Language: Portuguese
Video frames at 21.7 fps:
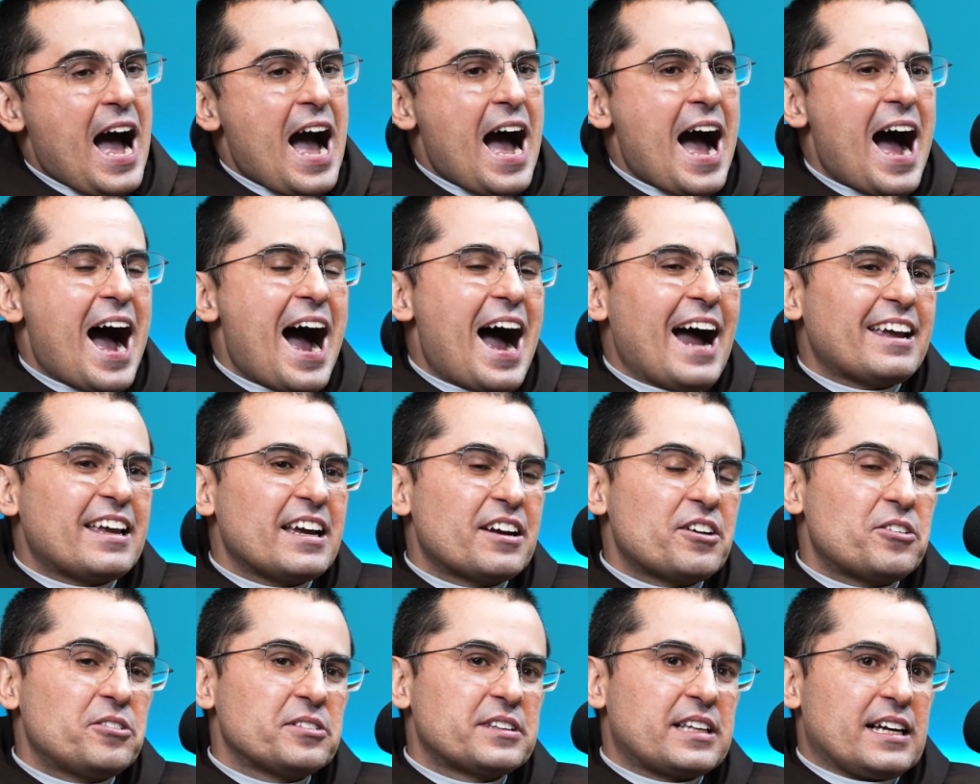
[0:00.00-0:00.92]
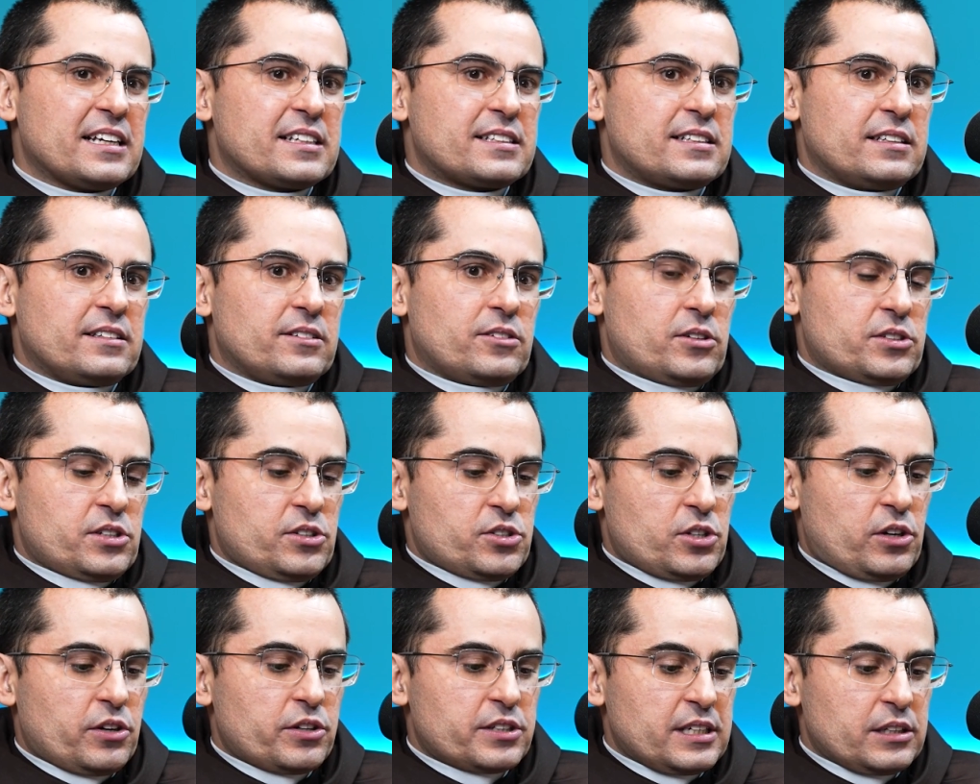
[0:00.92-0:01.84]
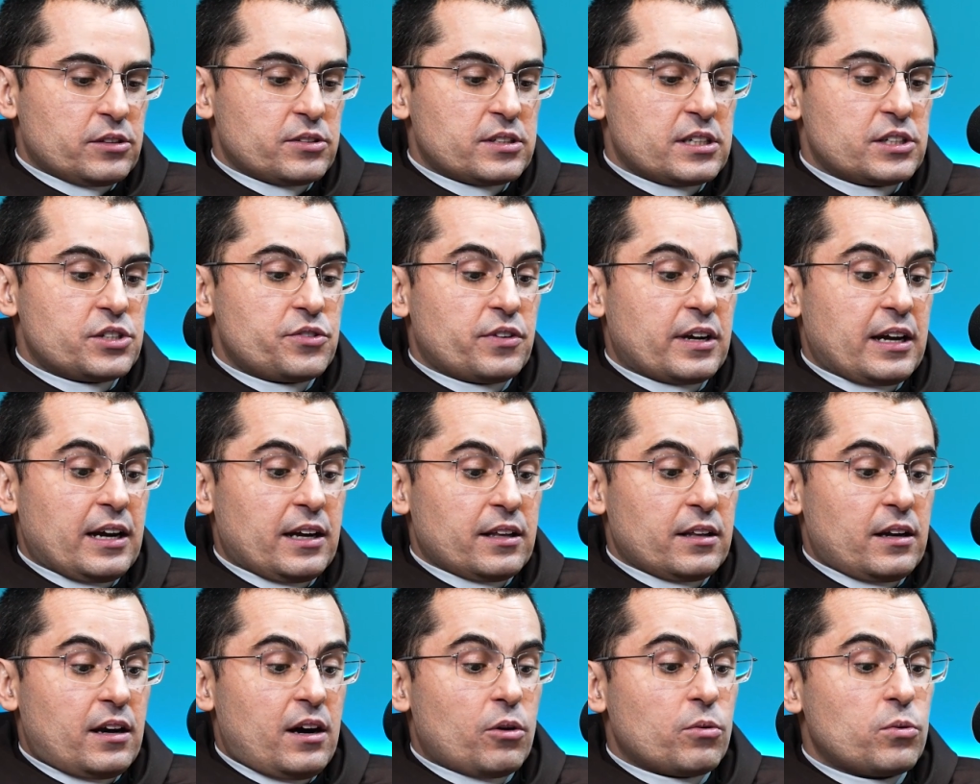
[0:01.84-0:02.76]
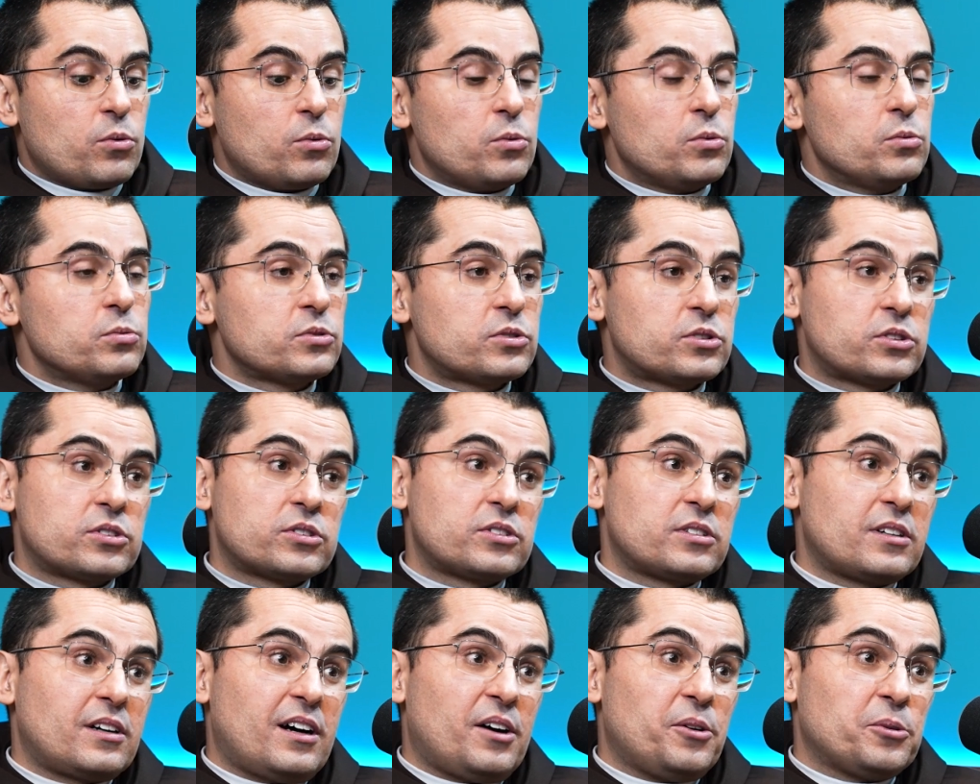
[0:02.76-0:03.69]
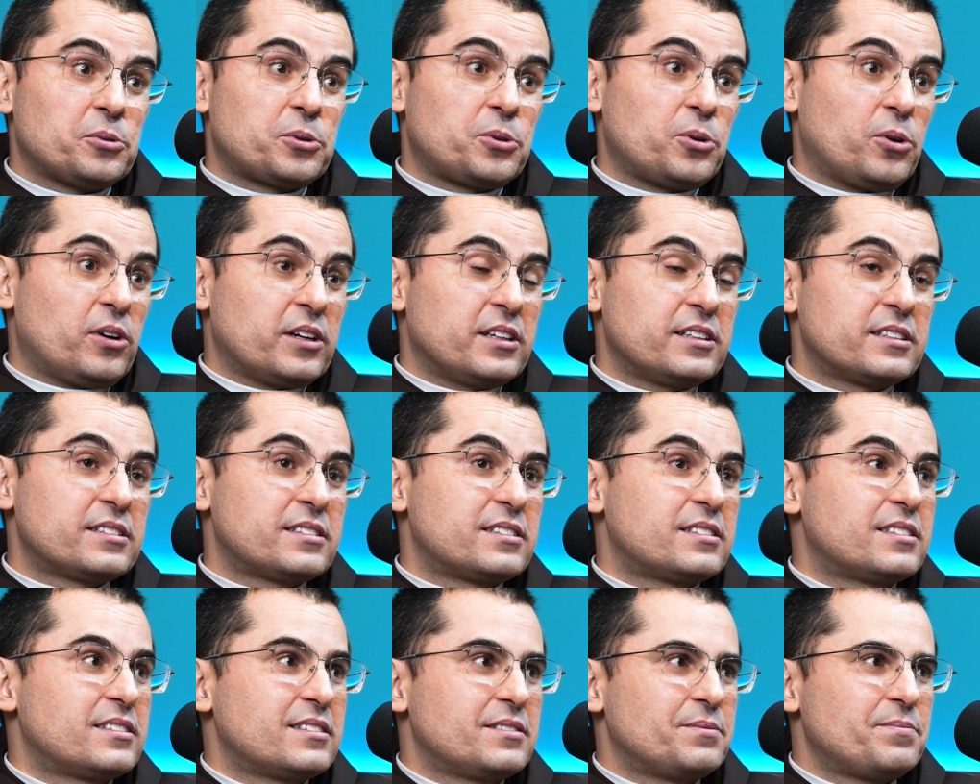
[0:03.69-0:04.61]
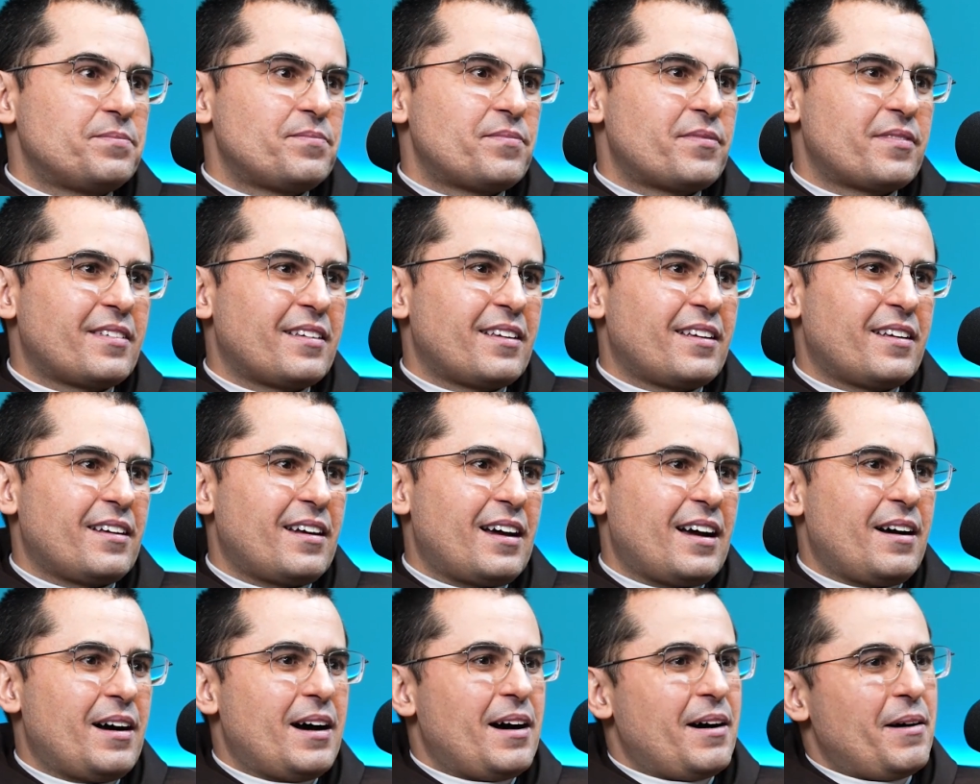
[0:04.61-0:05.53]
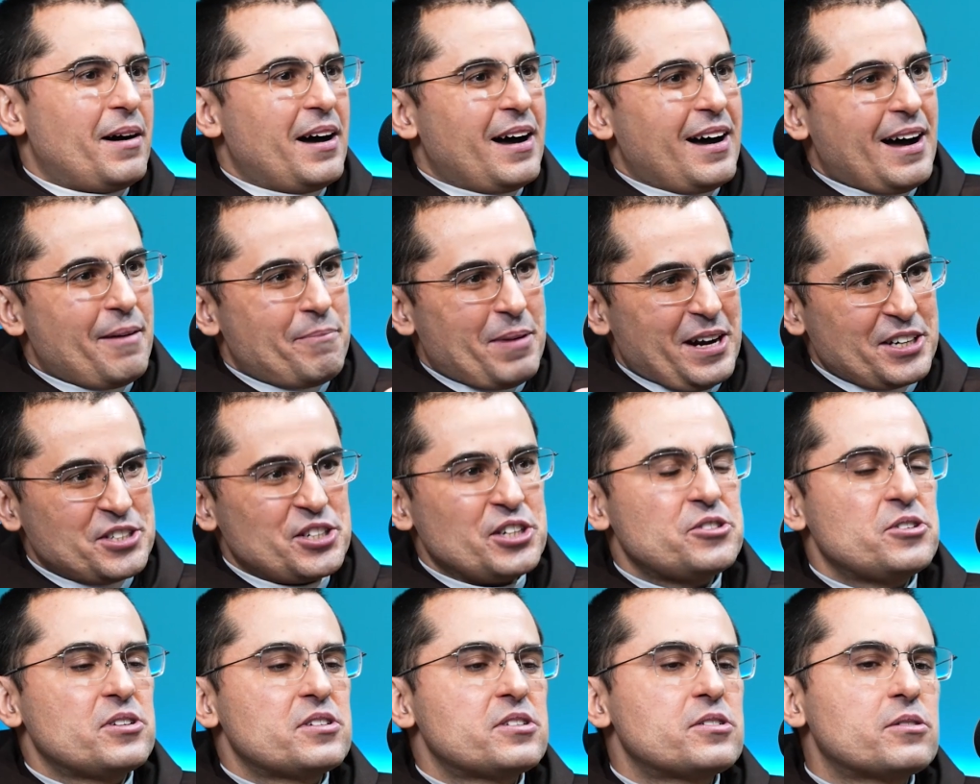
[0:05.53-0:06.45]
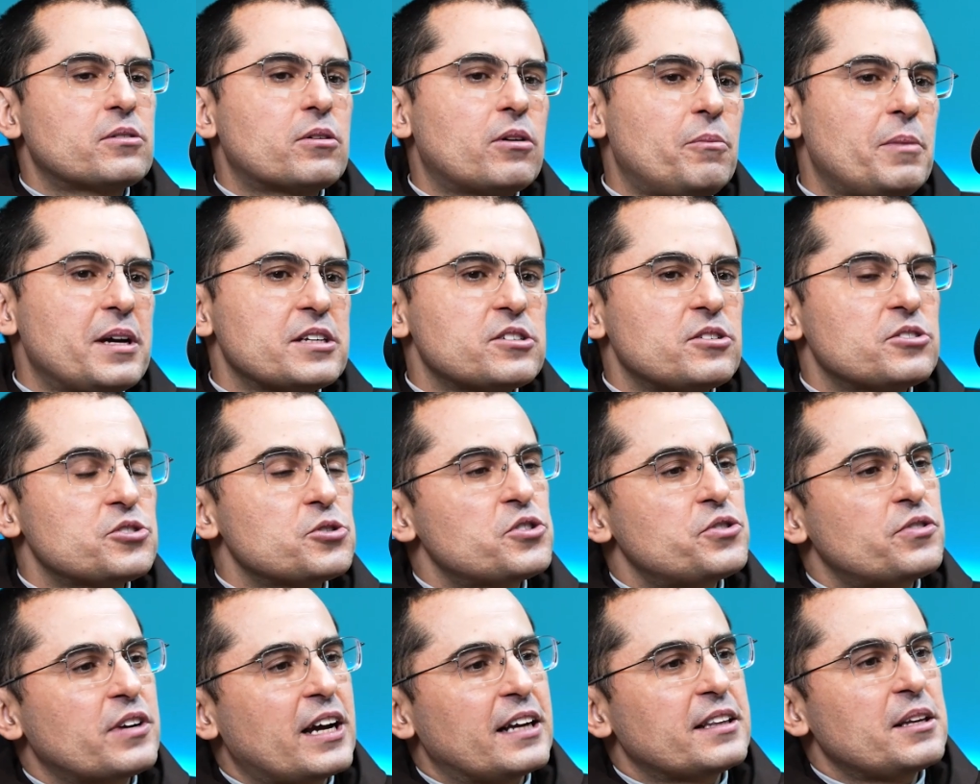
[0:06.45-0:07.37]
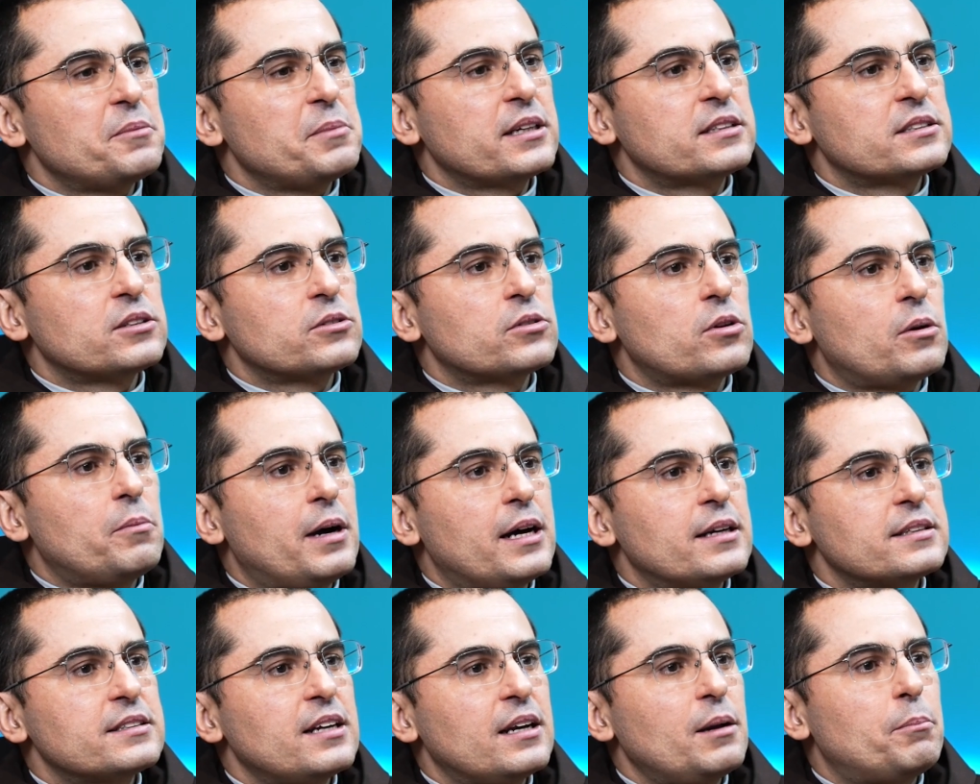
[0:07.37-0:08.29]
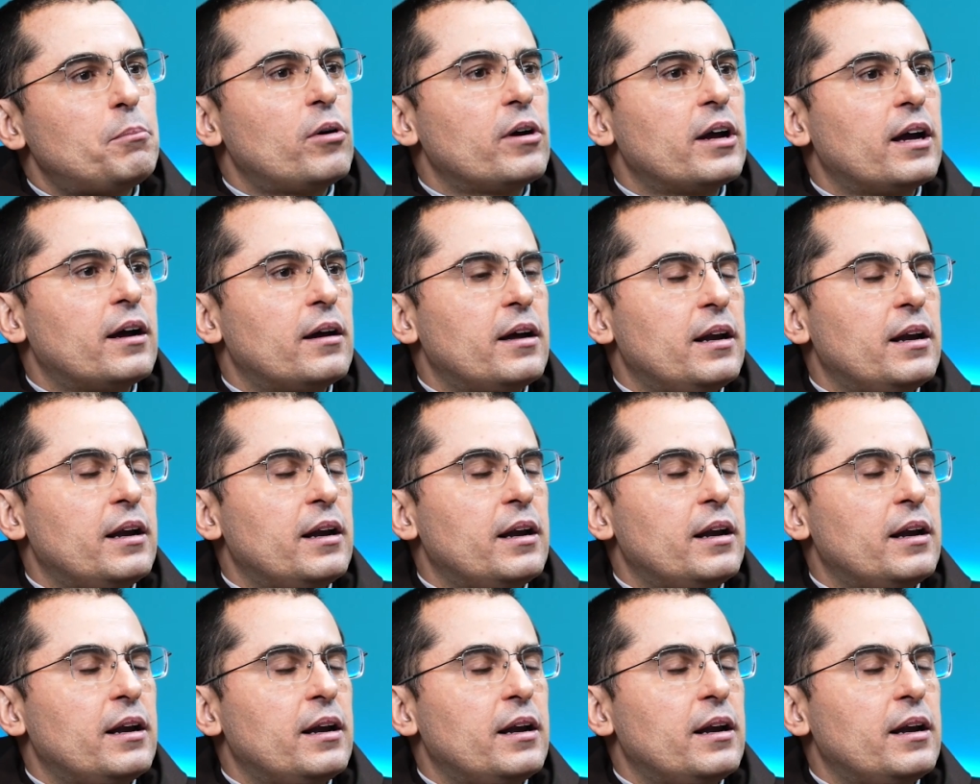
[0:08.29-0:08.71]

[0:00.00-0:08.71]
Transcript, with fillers: Aí o que acontece, Nossa Senhora sendo santificada. Alguns autores a partir disso, começam a justificar também que São Tomás ele, apoia, ele